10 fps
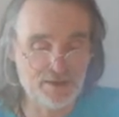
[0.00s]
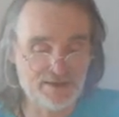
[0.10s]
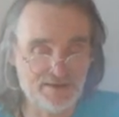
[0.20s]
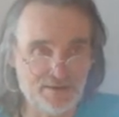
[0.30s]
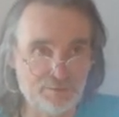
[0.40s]
Qu'est-ce
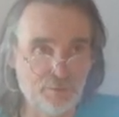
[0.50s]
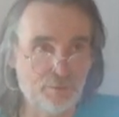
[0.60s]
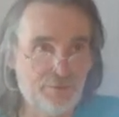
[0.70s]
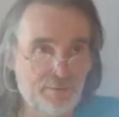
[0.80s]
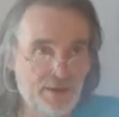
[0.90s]
qui répond au
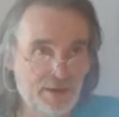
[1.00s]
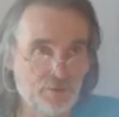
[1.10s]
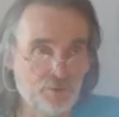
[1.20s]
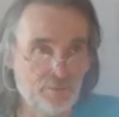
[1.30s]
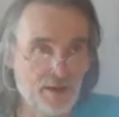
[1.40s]
féminin dans
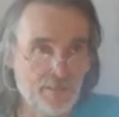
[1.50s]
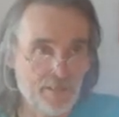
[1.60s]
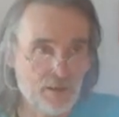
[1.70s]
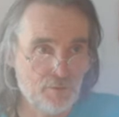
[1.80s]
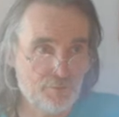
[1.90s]
l'humain
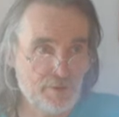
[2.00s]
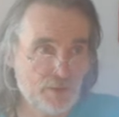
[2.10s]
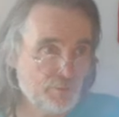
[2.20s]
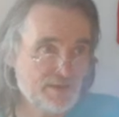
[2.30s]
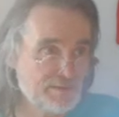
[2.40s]
Le féminin,
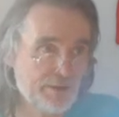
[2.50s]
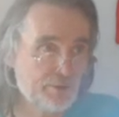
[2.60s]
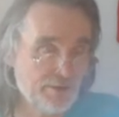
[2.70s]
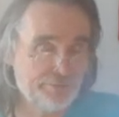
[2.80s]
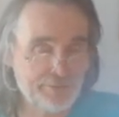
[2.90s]
l'humain, c'est pas que
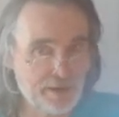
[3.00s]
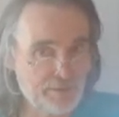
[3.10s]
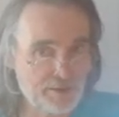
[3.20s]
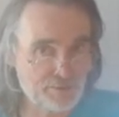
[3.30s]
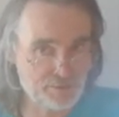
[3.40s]
les femmes,
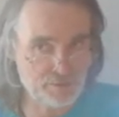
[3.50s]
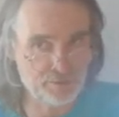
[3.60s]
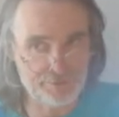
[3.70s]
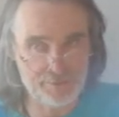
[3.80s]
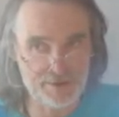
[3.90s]
hein, le
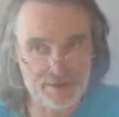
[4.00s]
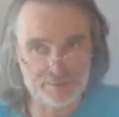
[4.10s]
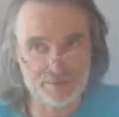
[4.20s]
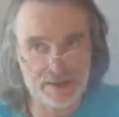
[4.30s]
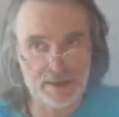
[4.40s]
féminisme
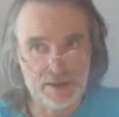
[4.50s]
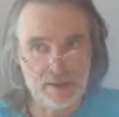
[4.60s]
ou ça.